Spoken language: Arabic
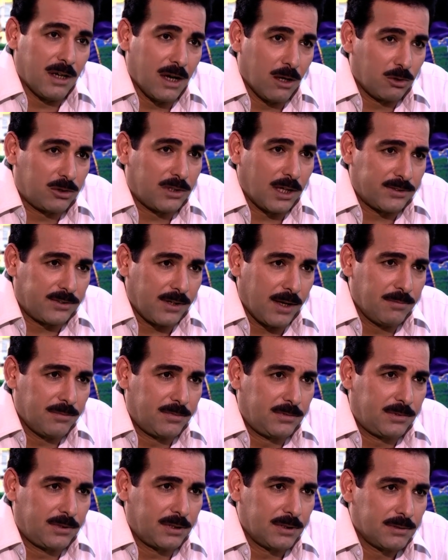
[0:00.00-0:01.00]
لو
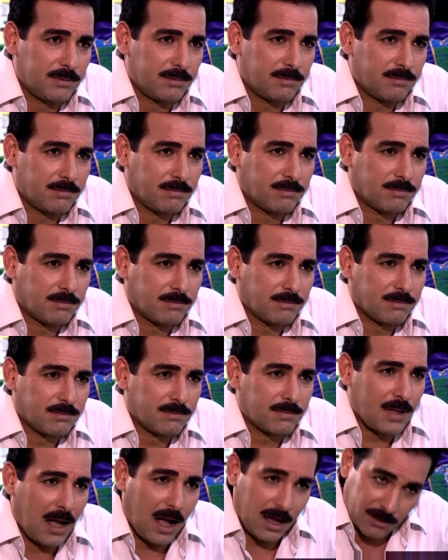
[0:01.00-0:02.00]
تزمت
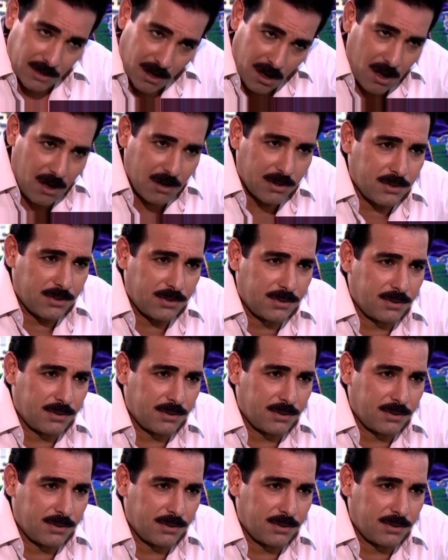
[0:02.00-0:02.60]
هنهار